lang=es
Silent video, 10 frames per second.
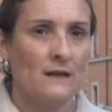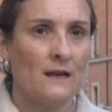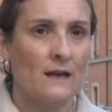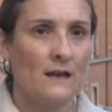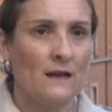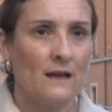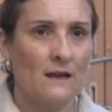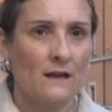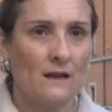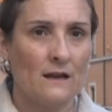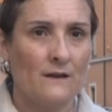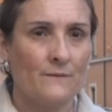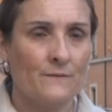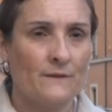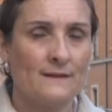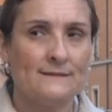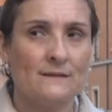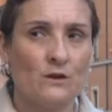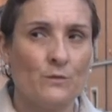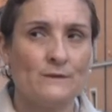eh,
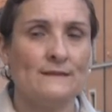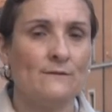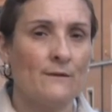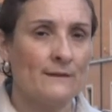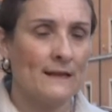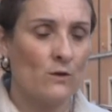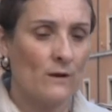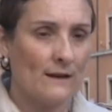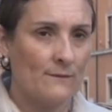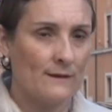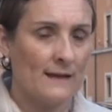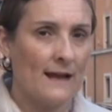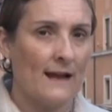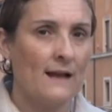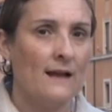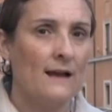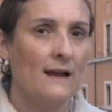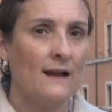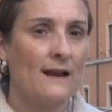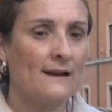decidió positivamente la unanimidad
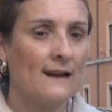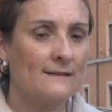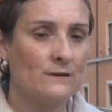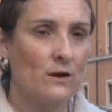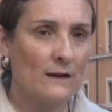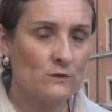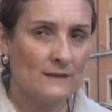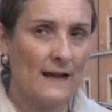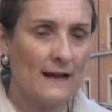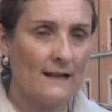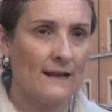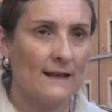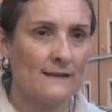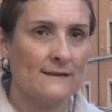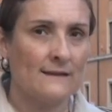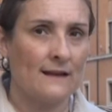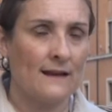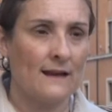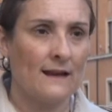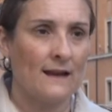la relación causal
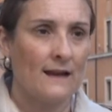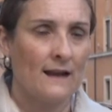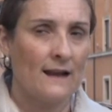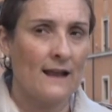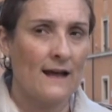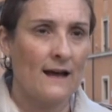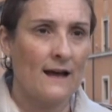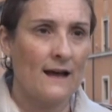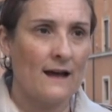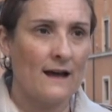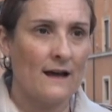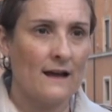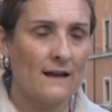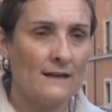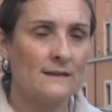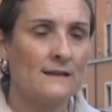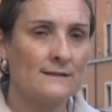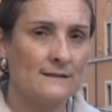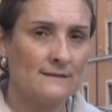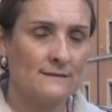entre la
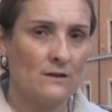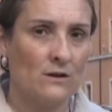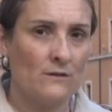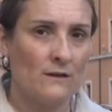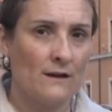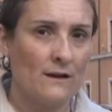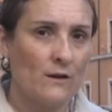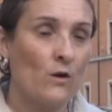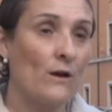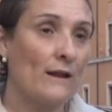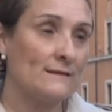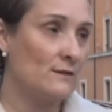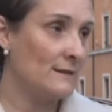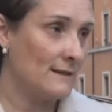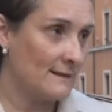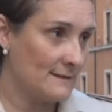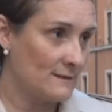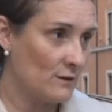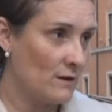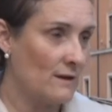intercesión o la oración de
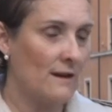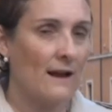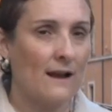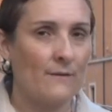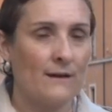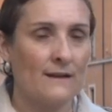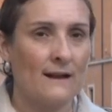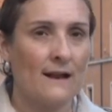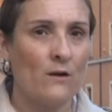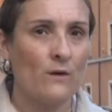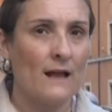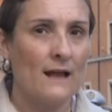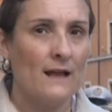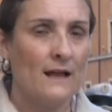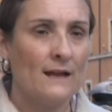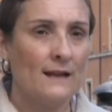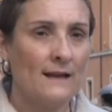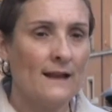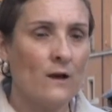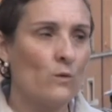intercesión a la Madre Laura
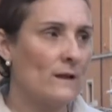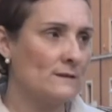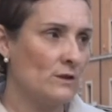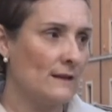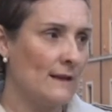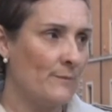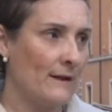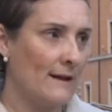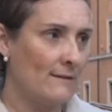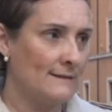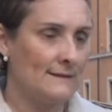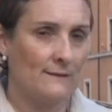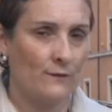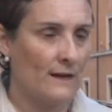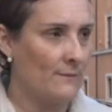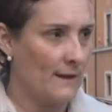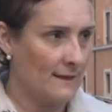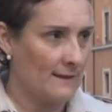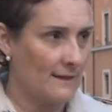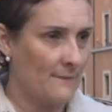y la curación inexplicable
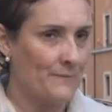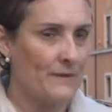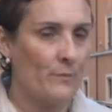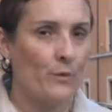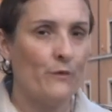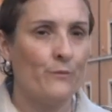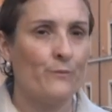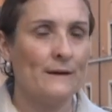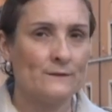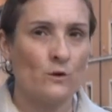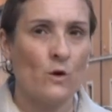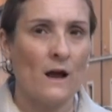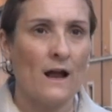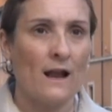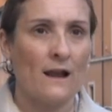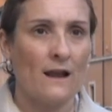científicamente. Después pasó a